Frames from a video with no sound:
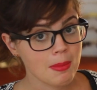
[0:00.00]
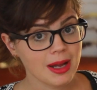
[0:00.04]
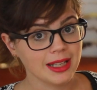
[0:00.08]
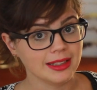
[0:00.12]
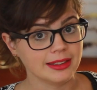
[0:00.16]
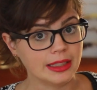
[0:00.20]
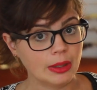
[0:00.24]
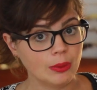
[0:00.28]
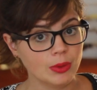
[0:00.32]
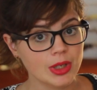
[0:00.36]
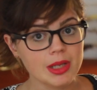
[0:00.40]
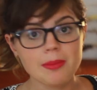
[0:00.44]

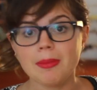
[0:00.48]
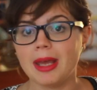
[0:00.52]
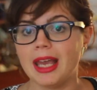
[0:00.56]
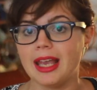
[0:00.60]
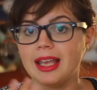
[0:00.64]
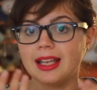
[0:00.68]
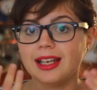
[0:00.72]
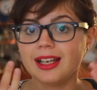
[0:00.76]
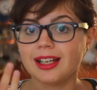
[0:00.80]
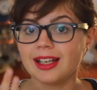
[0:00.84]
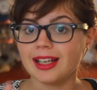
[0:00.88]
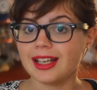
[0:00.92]
manda
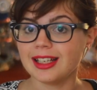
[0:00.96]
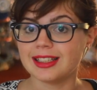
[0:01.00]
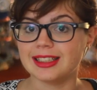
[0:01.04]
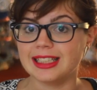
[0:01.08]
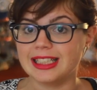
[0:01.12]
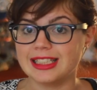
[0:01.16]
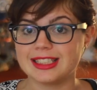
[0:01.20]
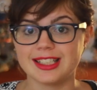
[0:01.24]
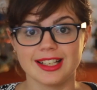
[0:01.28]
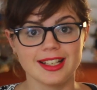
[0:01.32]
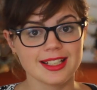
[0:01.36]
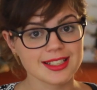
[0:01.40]
un'email e
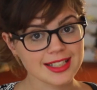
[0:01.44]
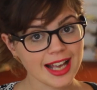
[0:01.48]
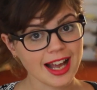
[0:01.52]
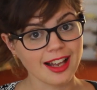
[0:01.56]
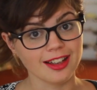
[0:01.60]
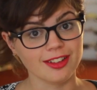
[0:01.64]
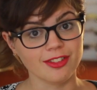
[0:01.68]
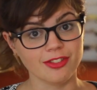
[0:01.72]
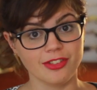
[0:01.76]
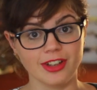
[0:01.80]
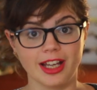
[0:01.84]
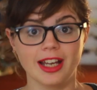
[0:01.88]
dice
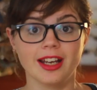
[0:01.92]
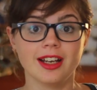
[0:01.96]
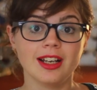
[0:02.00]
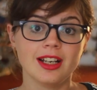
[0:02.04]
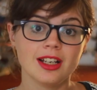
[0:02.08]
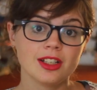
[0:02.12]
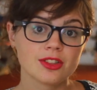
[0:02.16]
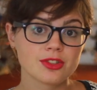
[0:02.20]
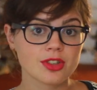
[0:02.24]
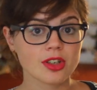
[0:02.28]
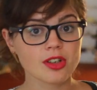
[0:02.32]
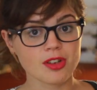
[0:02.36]
salve,
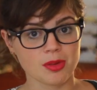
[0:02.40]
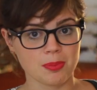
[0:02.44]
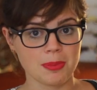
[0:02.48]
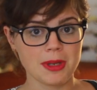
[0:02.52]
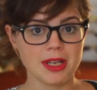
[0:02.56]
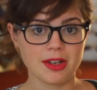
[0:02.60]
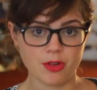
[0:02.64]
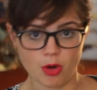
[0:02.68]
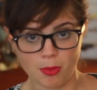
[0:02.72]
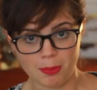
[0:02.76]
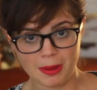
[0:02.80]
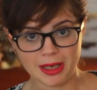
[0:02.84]
sono
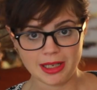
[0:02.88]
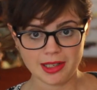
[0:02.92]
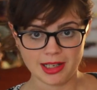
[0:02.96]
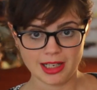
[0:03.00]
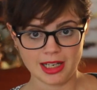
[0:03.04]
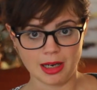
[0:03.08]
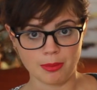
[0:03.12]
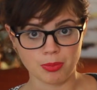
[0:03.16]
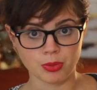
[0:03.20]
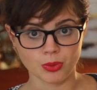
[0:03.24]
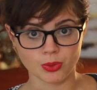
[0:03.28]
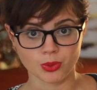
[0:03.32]

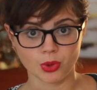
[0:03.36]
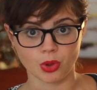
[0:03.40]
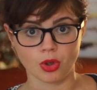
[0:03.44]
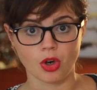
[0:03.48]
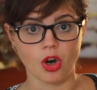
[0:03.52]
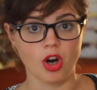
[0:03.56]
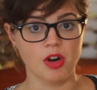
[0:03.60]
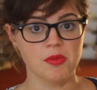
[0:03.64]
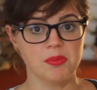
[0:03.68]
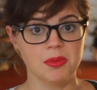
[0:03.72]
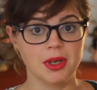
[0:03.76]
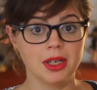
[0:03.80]

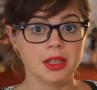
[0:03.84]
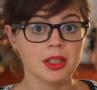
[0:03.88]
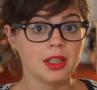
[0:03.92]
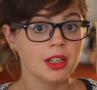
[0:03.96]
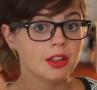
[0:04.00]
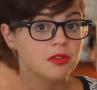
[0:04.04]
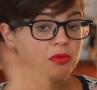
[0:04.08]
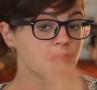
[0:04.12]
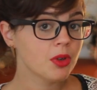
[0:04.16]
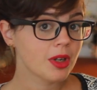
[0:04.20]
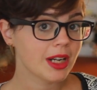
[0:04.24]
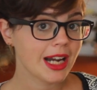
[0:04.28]
pincopallina.com,
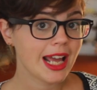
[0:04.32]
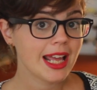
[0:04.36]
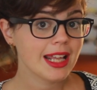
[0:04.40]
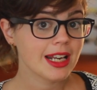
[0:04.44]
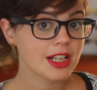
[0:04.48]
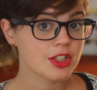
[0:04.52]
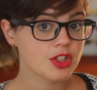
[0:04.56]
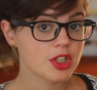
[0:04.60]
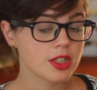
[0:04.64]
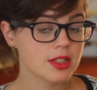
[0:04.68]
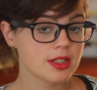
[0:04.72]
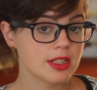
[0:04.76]
vorrei
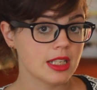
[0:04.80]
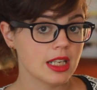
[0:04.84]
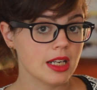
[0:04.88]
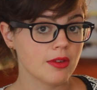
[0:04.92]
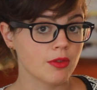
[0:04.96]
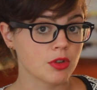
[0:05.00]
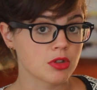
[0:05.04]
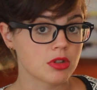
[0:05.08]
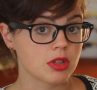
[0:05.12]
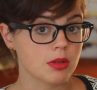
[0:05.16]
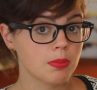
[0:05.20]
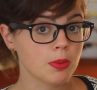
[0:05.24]
recensire i
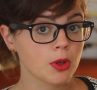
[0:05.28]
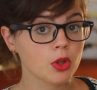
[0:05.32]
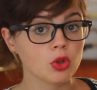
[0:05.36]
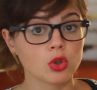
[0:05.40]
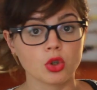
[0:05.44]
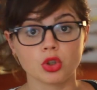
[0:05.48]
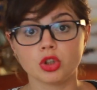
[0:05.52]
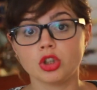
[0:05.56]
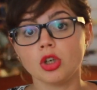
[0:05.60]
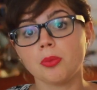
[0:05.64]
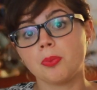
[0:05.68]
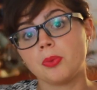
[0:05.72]
vostri
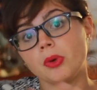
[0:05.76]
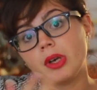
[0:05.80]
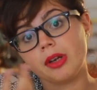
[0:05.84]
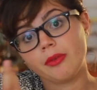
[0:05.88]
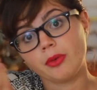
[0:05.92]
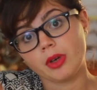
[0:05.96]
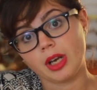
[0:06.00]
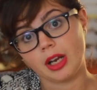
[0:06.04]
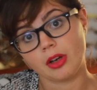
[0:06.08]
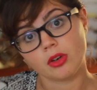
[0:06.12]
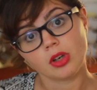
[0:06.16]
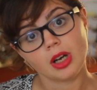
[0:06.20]
prodotti oppure
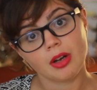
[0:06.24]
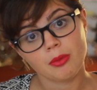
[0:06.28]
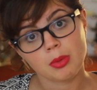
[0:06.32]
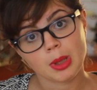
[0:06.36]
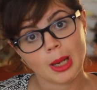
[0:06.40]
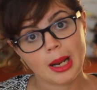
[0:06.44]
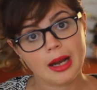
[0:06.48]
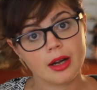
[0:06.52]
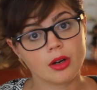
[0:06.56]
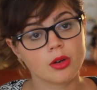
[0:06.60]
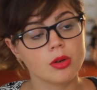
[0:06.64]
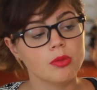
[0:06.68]
vorrei
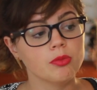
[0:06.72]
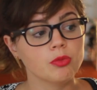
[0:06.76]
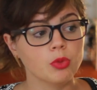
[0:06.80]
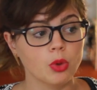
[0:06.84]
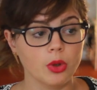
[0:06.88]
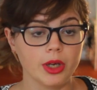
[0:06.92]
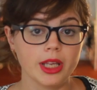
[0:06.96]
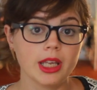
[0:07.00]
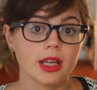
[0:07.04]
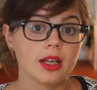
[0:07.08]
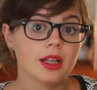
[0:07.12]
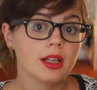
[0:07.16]
collaborare con
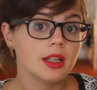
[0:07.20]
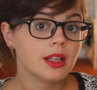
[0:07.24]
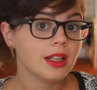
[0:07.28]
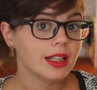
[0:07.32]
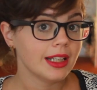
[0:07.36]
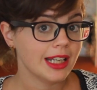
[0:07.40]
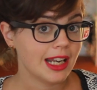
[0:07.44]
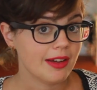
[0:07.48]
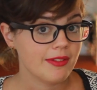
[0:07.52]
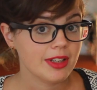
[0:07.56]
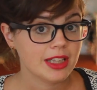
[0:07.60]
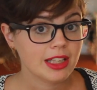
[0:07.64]
voi,
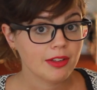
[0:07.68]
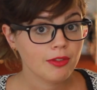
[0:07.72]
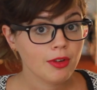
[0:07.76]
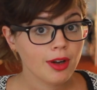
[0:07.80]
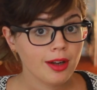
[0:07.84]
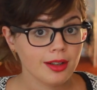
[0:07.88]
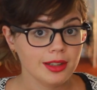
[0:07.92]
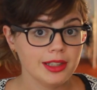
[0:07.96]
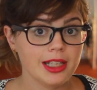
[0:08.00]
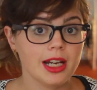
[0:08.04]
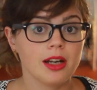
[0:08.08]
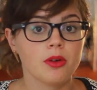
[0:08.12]
ne avete
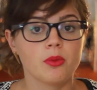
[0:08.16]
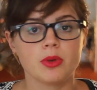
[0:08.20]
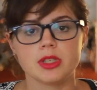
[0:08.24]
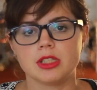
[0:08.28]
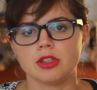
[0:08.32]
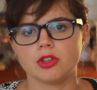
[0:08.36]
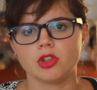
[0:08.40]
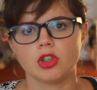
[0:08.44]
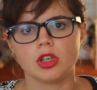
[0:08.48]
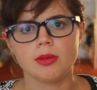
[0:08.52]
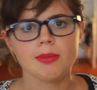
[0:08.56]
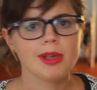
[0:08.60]
voglia?
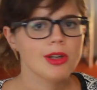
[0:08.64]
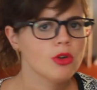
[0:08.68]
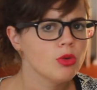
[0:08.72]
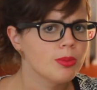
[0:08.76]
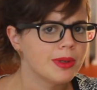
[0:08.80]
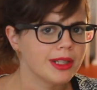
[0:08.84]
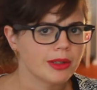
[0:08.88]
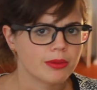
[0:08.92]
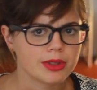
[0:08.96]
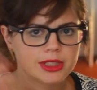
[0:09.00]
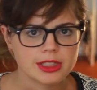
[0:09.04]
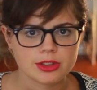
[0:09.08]
Questi sono i miei
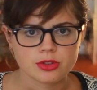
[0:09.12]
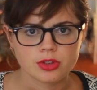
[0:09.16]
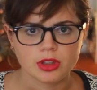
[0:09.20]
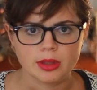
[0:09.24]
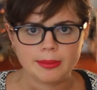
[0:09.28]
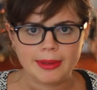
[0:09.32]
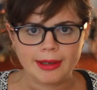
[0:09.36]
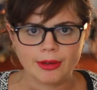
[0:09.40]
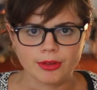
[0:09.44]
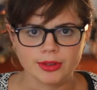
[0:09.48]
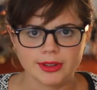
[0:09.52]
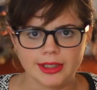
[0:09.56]
numeri, questi sono
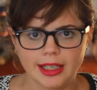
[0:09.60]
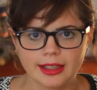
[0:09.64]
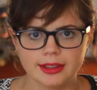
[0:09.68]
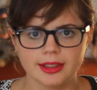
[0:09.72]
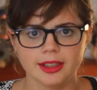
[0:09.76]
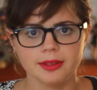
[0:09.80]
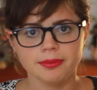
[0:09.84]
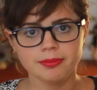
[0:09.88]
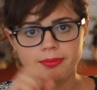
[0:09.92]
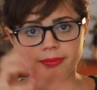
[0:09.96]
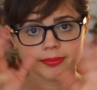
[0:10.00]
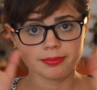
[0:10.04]
i miei
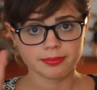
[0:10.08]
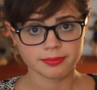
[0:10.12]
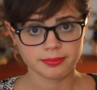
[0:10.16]
contatti.